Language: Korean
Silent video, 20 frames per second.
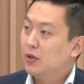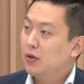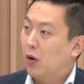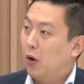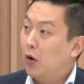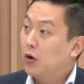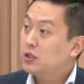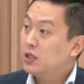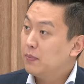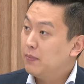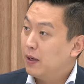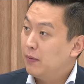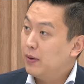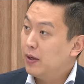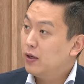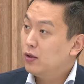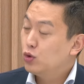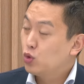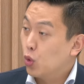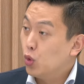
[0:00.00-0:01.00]
음.
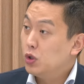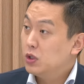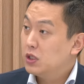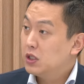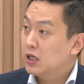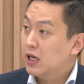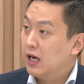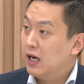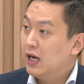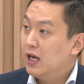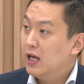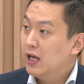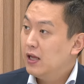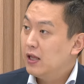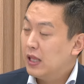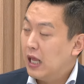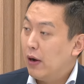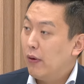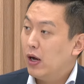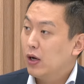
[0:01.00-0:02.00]
어젯밤에 조울치가 예. 예.
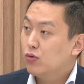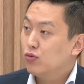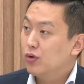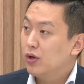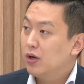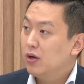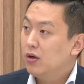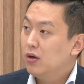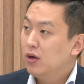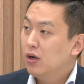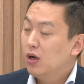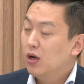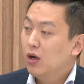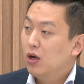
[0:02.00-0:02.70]
나왔고요. 예.